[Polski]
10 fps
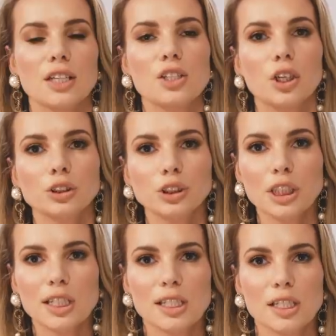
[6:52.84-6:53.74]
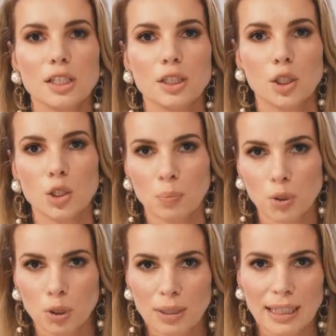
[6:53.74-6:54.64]
Zgodnie z
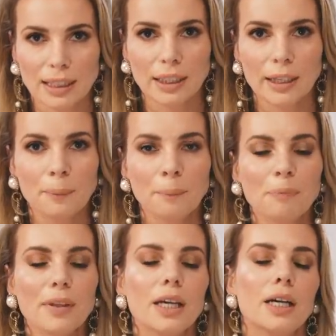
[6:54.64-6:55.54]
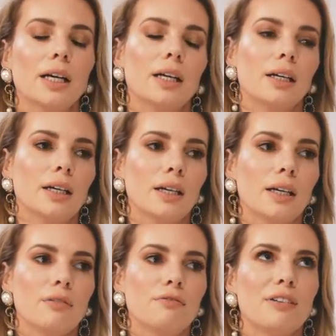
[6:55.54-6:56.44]
rozporządzeniem
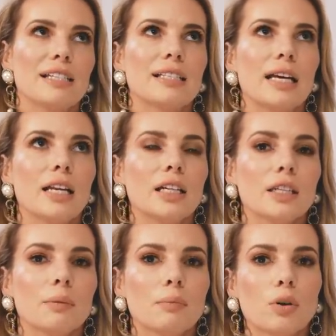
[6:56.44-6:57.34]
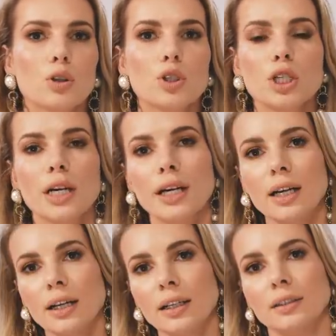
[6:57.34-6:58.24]
e, wesele nie może
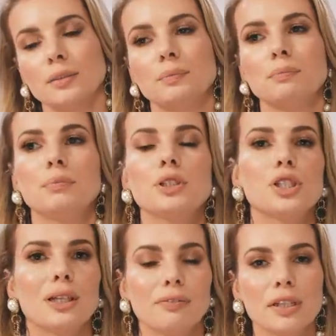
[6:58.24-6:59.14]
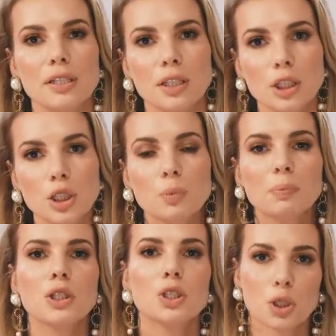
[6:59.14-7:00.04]
e, być na więcej niż
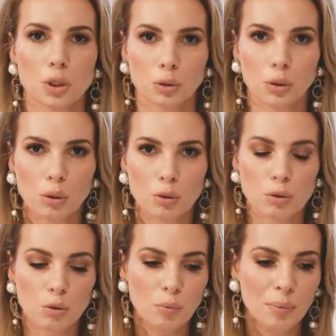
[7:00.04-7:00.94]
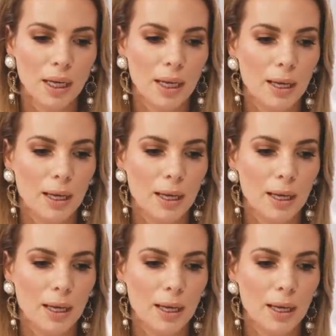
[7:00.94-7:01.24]
50 osób.